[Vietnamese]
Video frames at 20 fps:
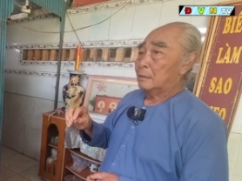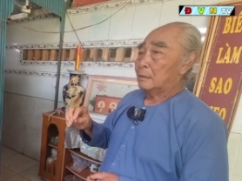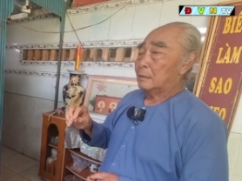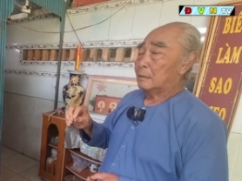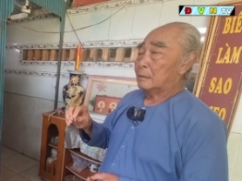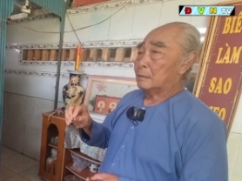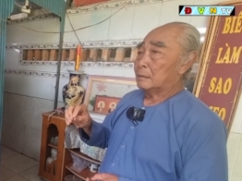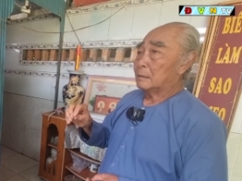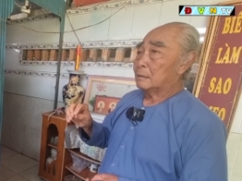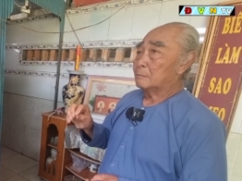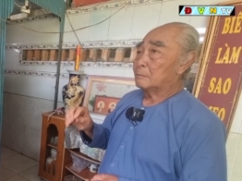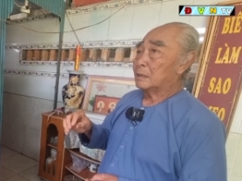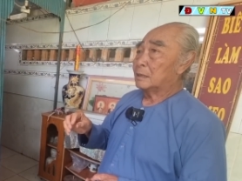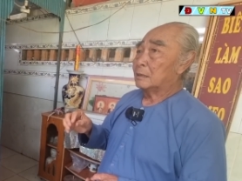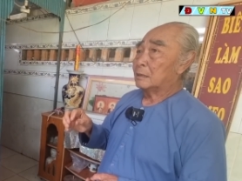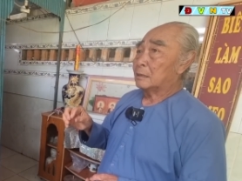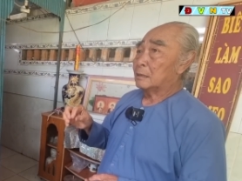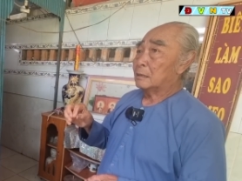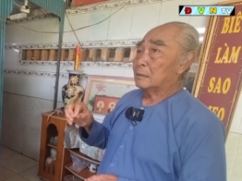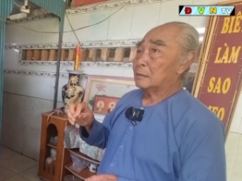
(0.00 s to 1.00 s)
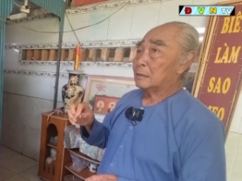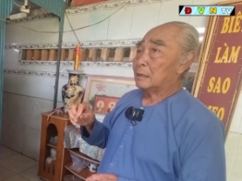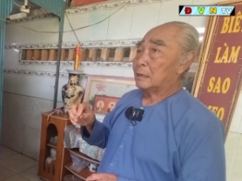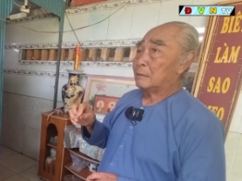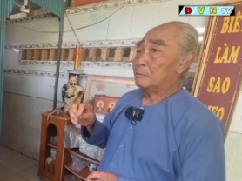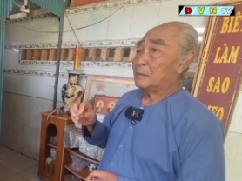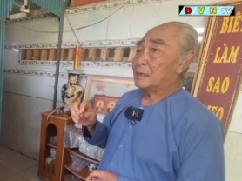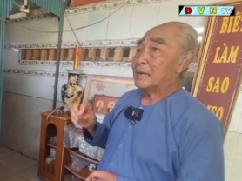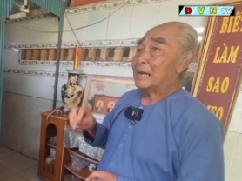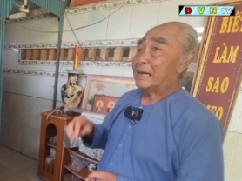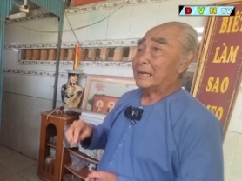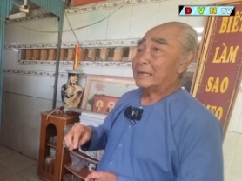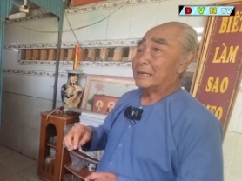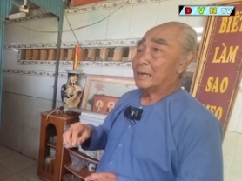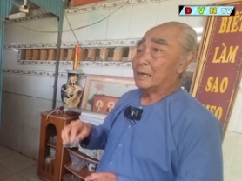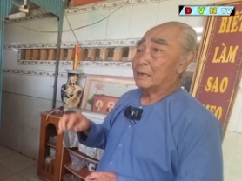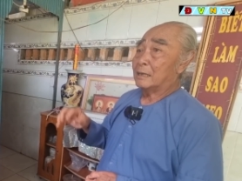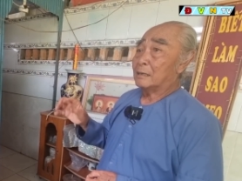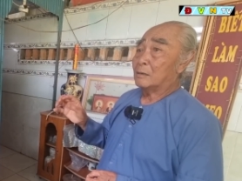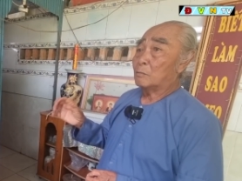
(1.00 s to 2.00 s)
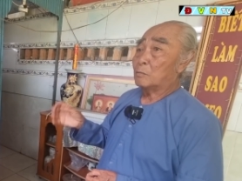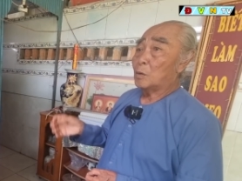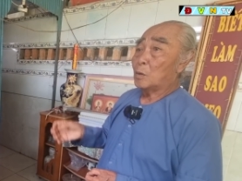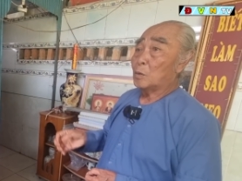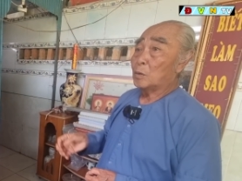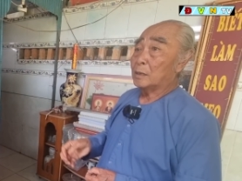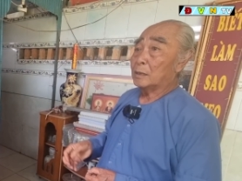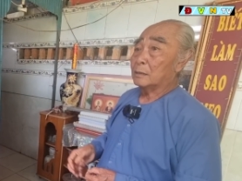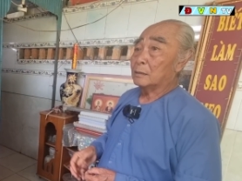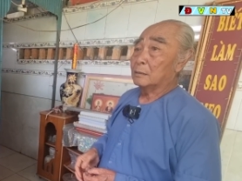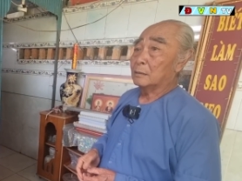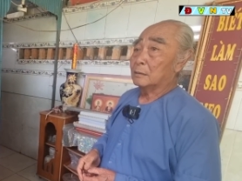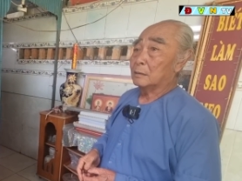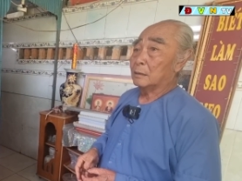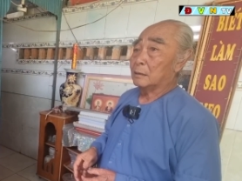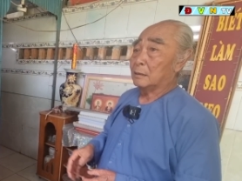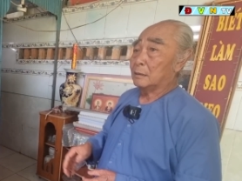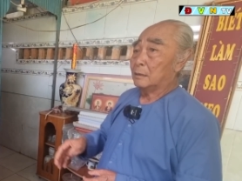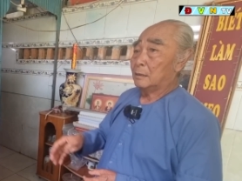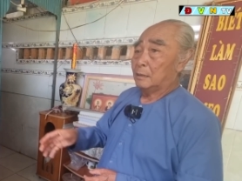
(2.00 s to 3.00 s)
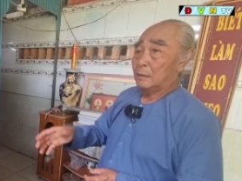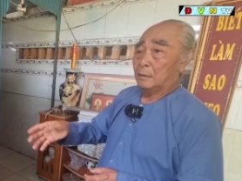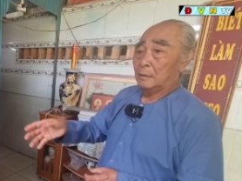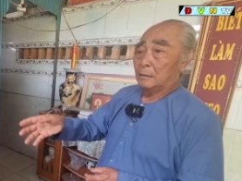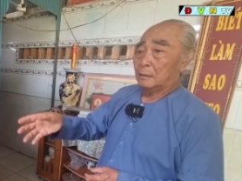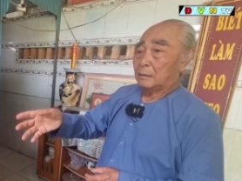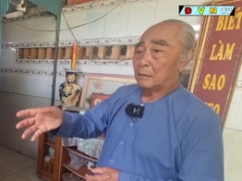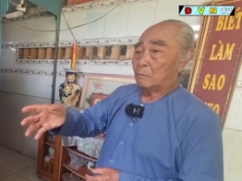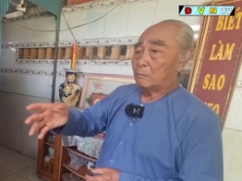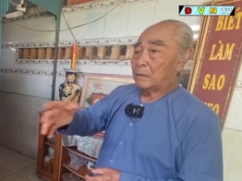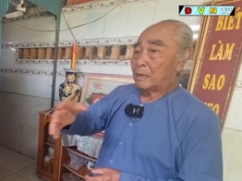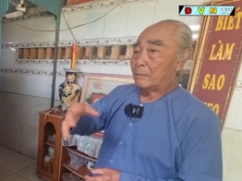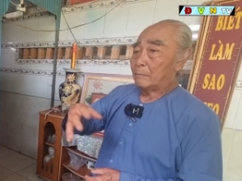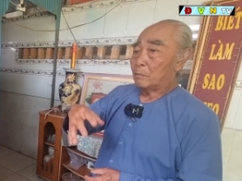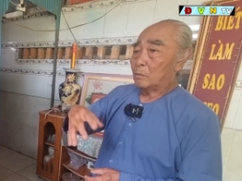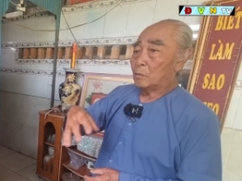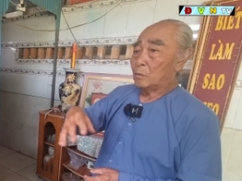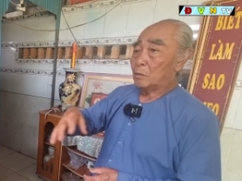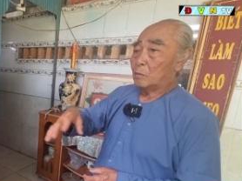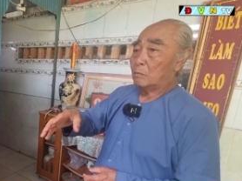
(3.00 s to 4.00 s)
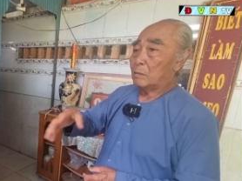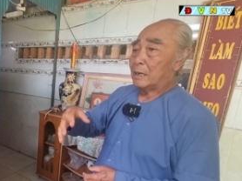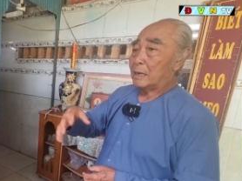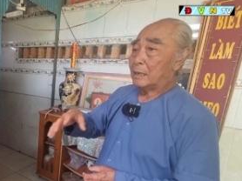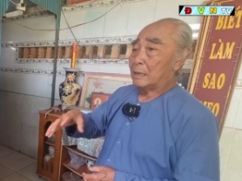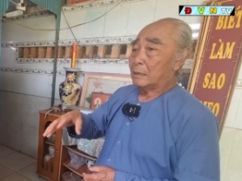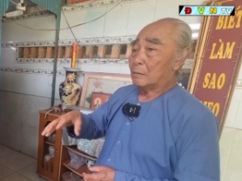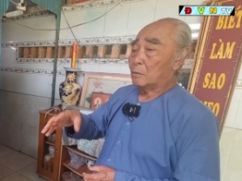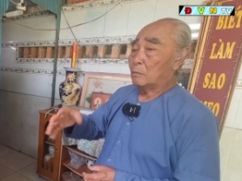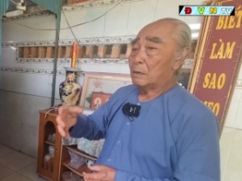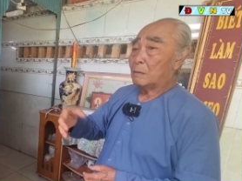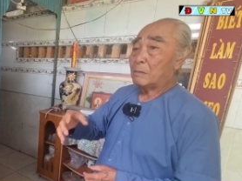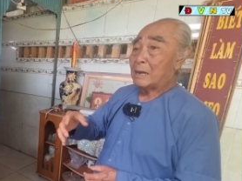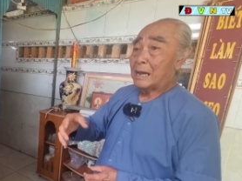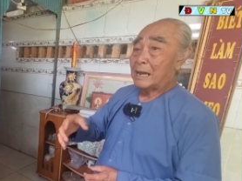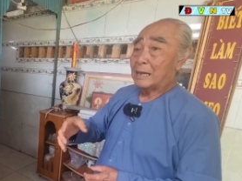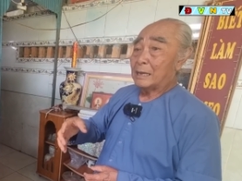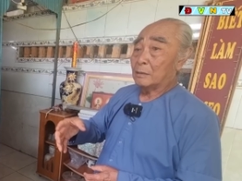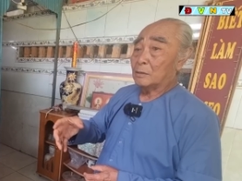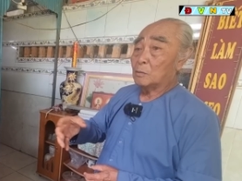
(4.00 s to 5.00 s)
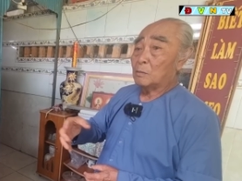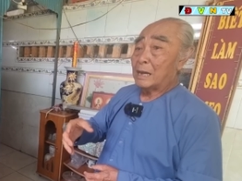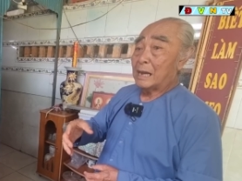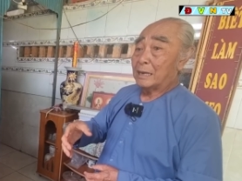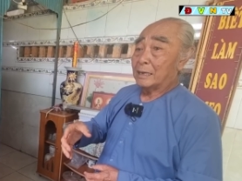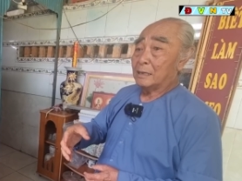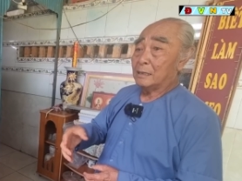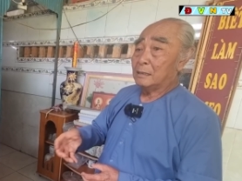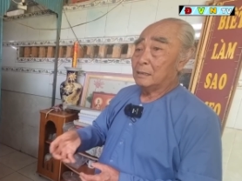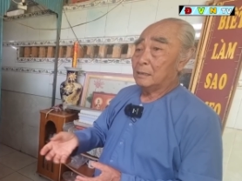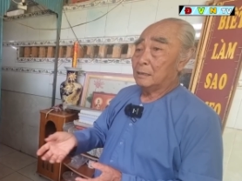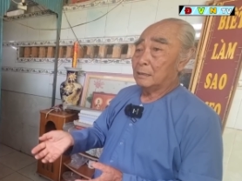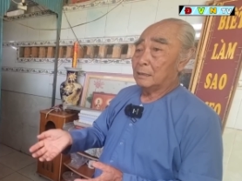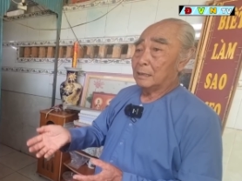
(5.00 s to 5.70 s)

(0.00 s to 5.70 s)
à, giật mình thức dậy 12 giờ đặng công phu đó thì trong hầm của ông ba của bác ba chú ba đó yeah.